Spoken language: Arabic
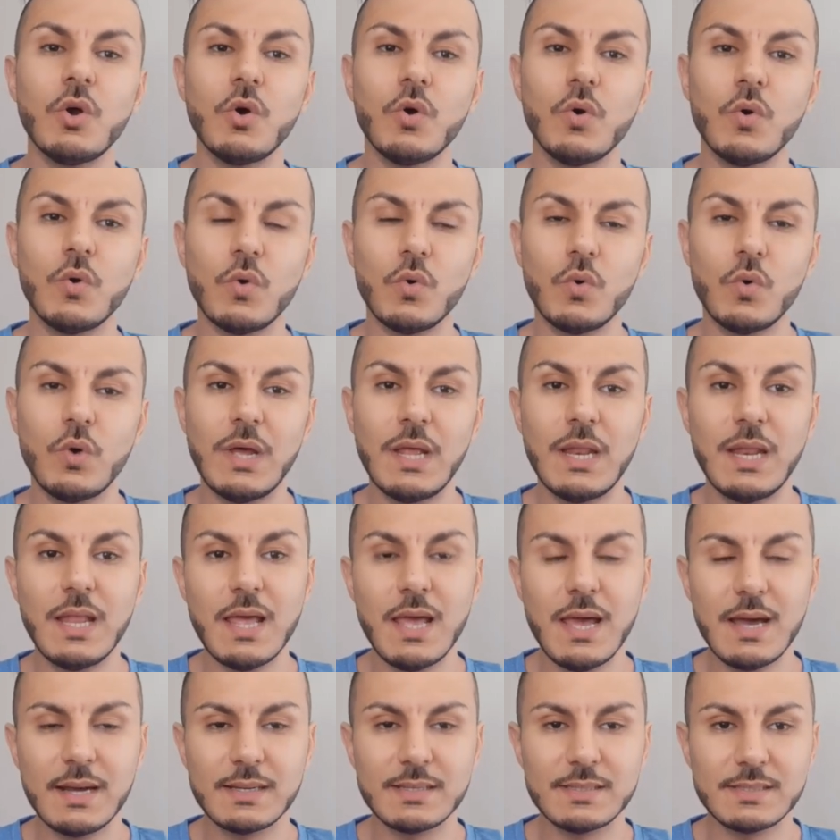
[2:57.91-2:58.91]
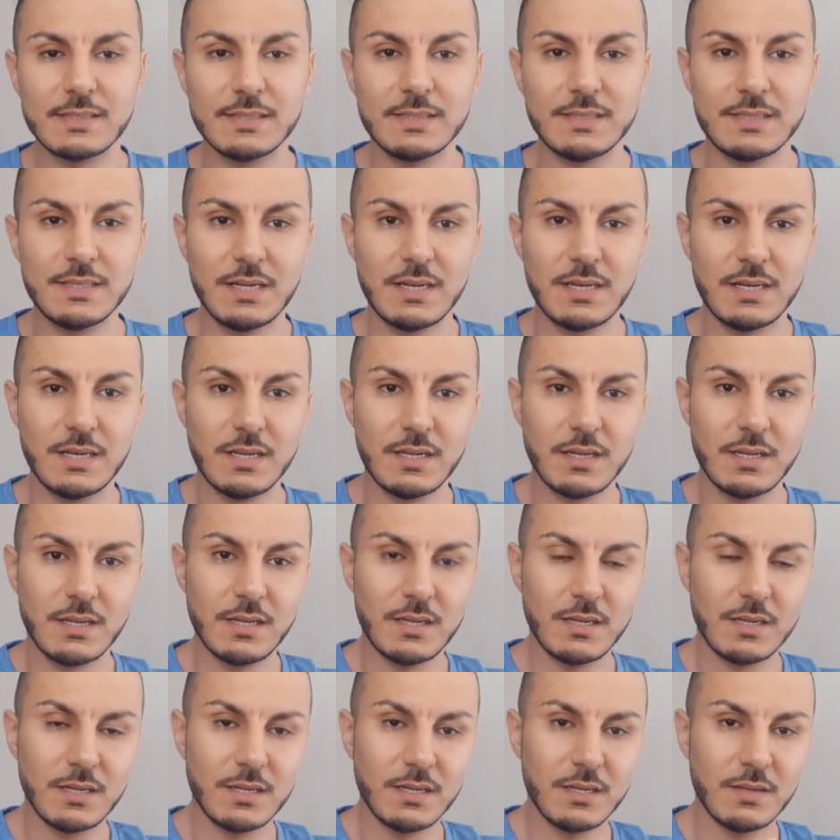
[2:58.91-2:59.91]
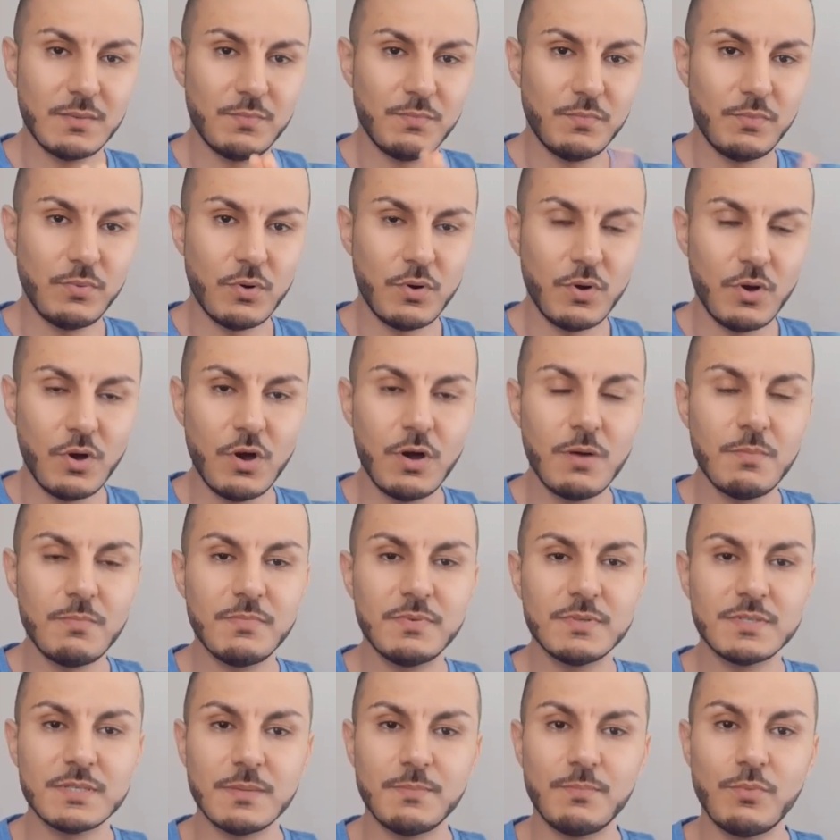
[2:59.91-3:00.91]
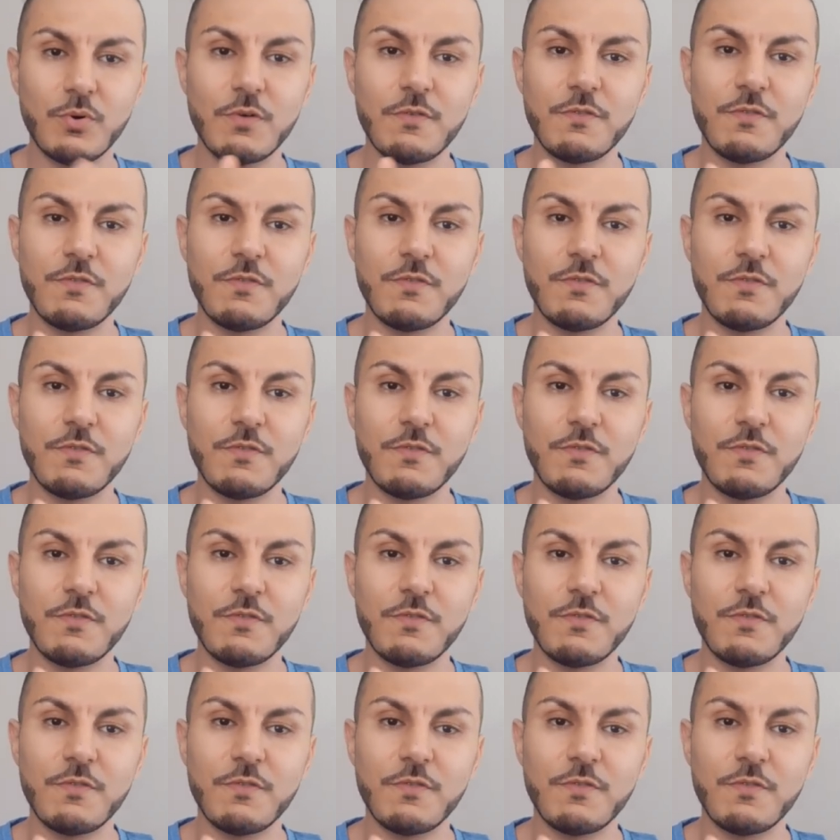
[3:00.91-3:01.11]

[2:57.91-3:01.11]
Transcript: وعلى عكس ديال بور اوم سا بور